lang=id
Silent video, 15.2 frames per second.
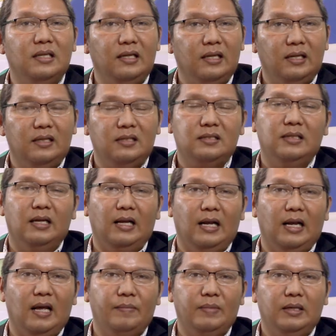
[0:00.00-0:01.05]
jaringan
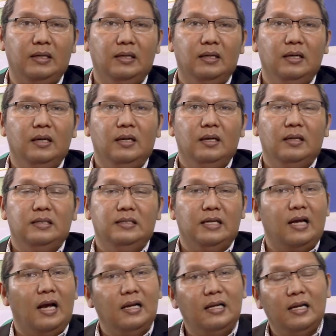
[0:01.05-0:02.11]
secara alami.
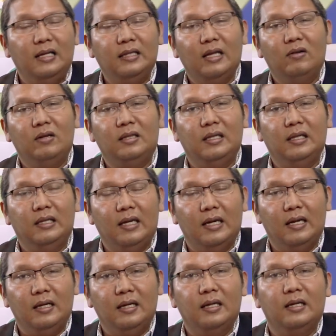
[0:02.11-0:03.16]
Jika Anda ingin tahu
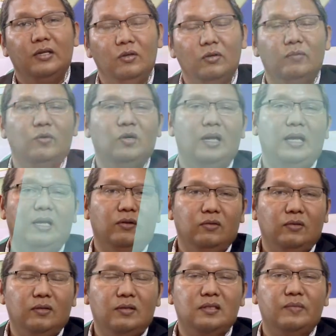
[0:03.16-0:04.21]
detailnya, yuk boleh
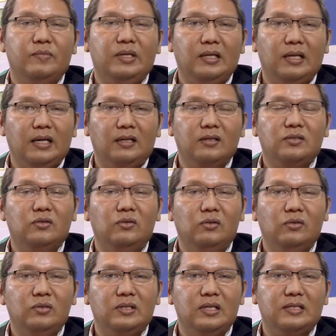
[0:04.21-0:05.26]
ikut seminar
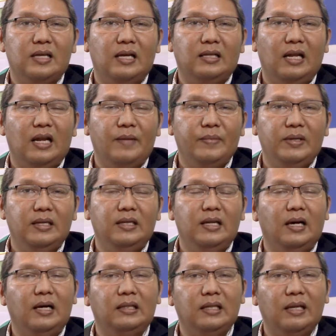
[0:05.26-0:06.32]
Solusi Sehat Alami
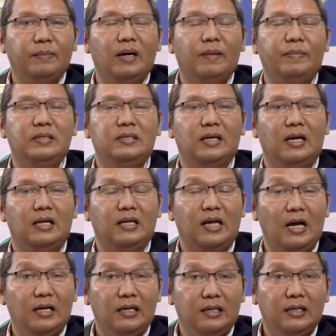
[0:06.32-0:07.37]
dengan tema pencegahan
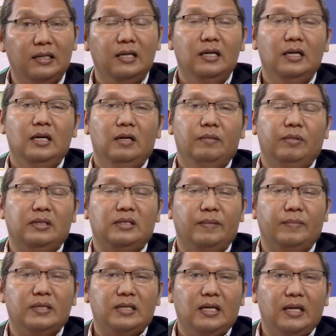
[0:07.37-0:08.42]
kanker
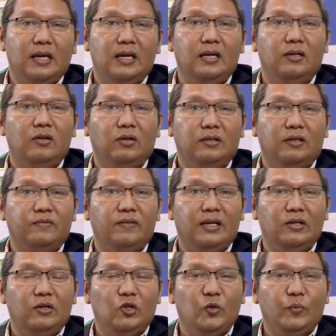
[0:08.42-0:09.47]
bersama saya Dr.
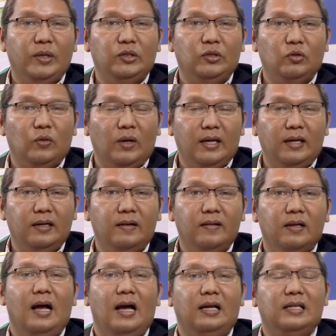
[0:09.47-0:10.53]
Faidon Lumanturuan
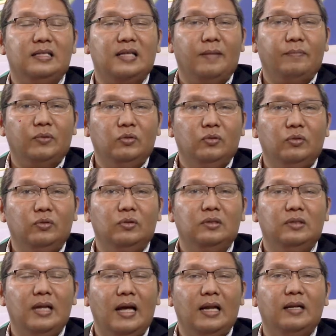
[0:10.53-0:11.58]
hari Sabtu
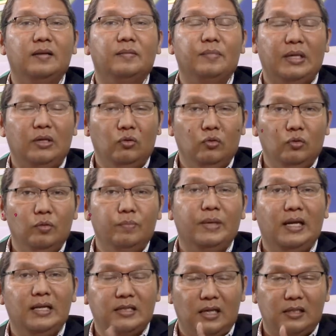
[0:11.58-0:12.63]
dan Minggu,
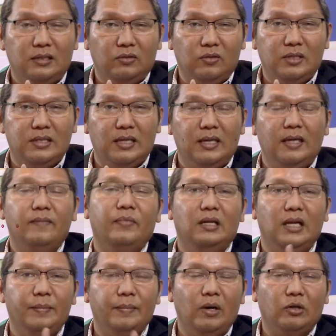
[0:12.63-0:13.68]
pilih salah satu aja,
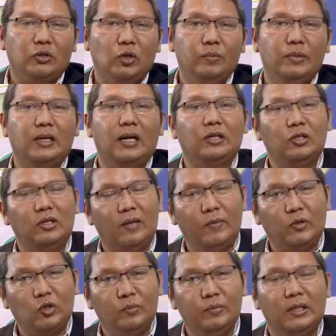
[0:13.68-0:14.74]
5 Oktober atau 6
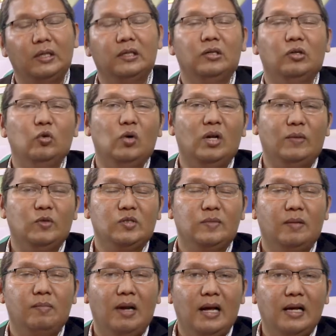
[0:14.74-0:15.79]
Oktober 2019,